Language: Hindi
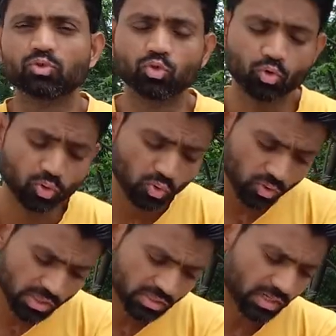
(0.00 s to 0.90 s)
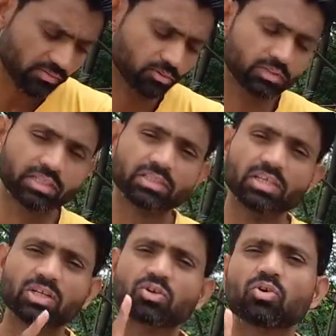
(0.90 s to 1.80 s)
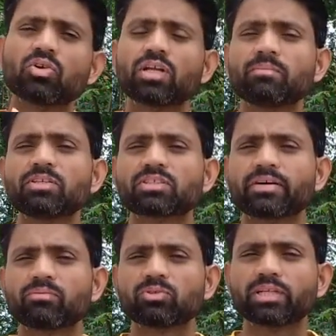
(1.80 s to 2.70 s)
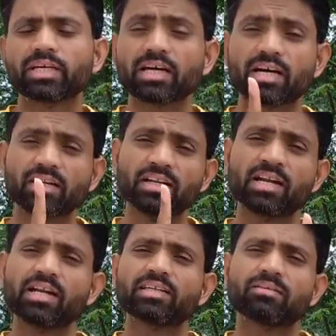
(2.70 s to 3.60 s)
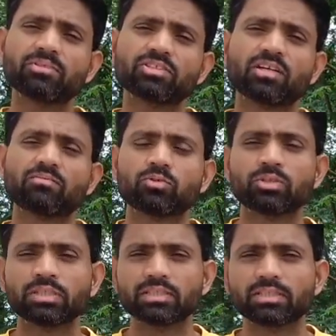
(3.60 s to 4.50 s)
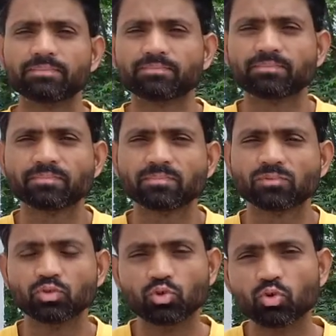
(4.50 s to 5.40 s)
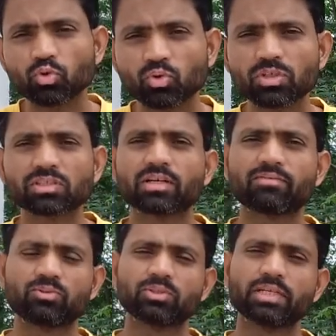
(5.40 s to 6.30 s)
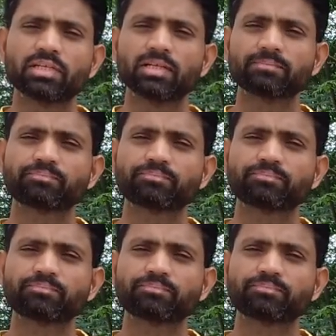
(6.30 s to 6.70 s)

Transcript: दोनों ही साफ़ हो जाएंगी कॉलन भी साफ़ हो जाएगा नाड़ियाँ भी साफ़ हो जाएंगी दोनों ही साफ़ हो जाएगा